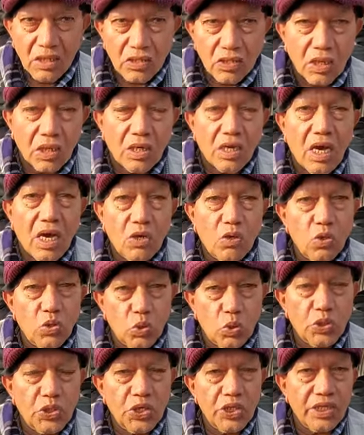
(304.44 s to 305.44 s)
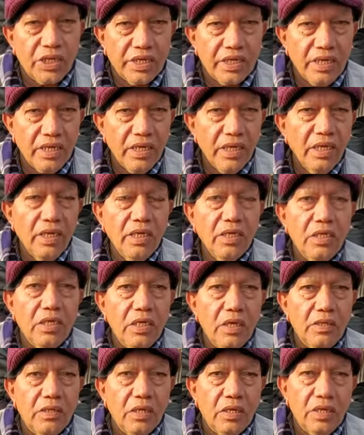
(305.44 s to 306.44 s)
सरकार को सोचनी चाहिए
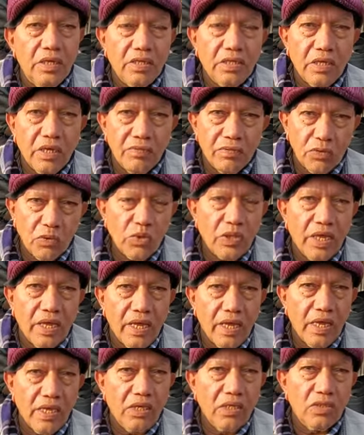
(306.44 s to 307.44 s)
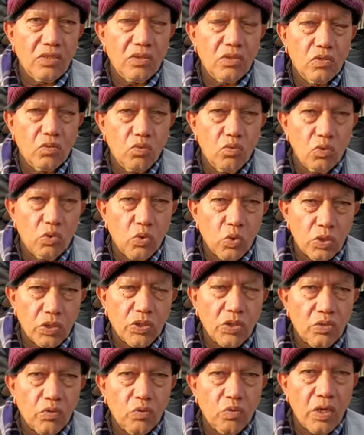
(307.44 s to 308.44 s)
कि ये जनहित के विरुद्ध है इस कानून छोटे
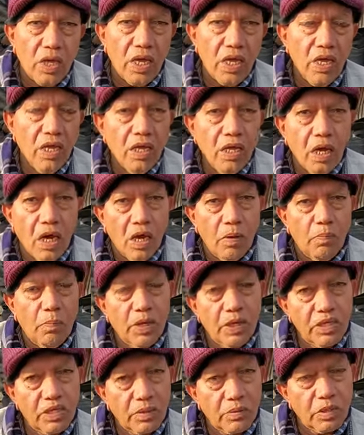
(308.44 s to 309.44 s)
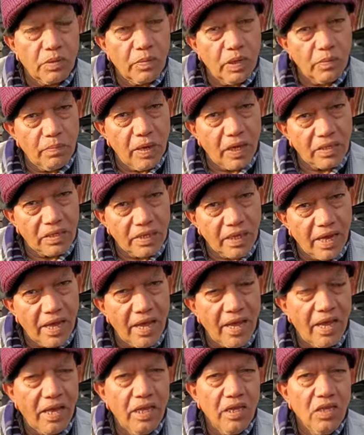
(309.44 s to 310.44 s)
से कानून है और बड़ी सबसे बड़ी बात क्या
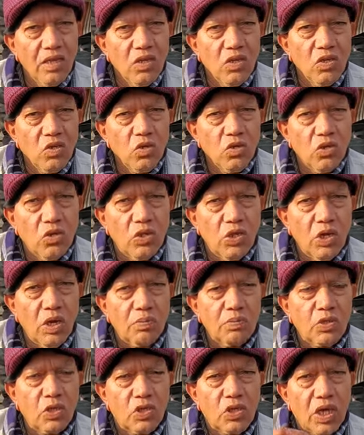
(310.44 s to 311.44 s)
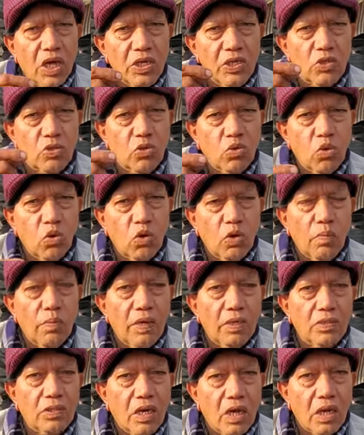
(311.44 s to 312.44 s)
है सिर्फ सत्ताईस करोड़
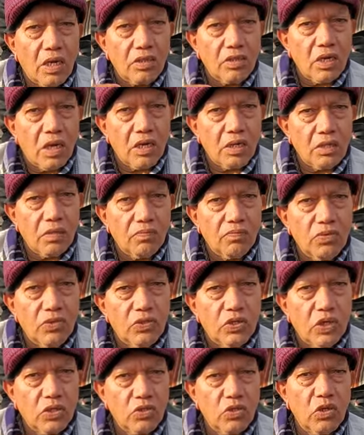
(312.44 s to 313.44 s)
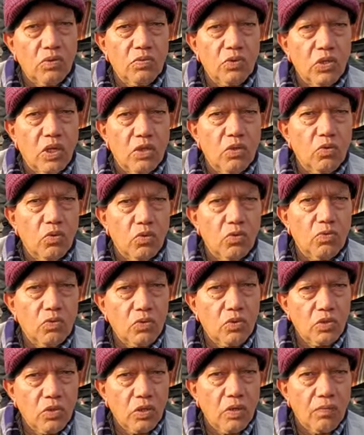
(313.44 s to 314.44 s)
रुपया सारा साल की फीस है सिर्फ सताईस
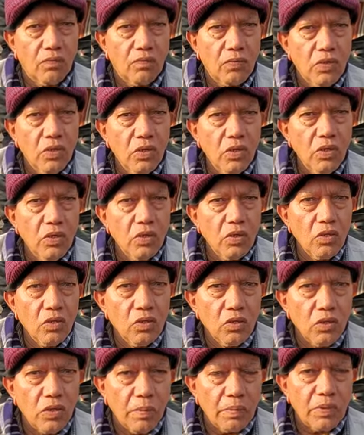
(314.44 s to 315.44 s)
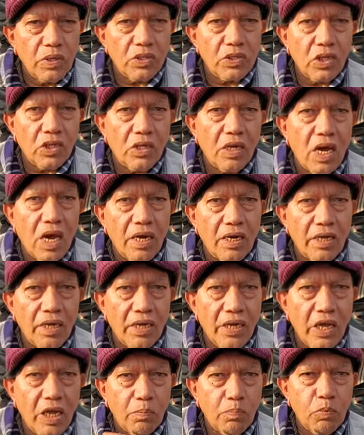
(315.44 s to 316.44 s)
करोड़ जबकि सरकार
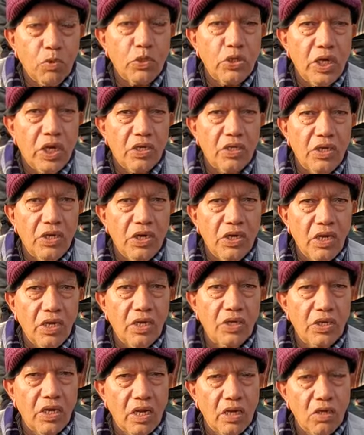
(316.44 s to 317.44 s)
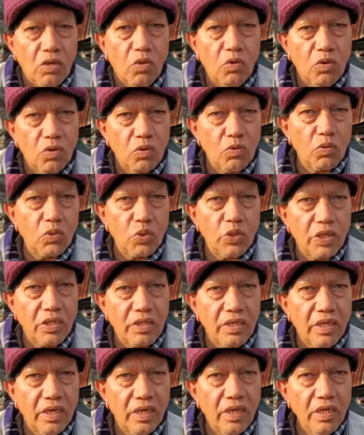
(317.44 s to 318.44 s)
के एक प्रोजेक्ट के एक एक हज़ार करोड़ अनाउंस हो
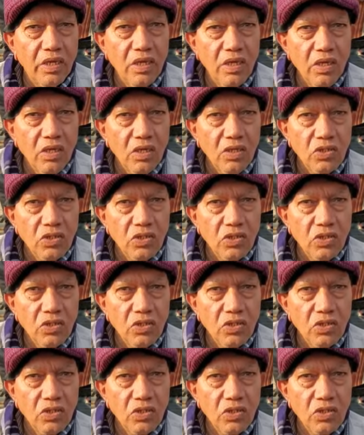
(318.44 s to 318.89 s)
जाते हैं हम्म।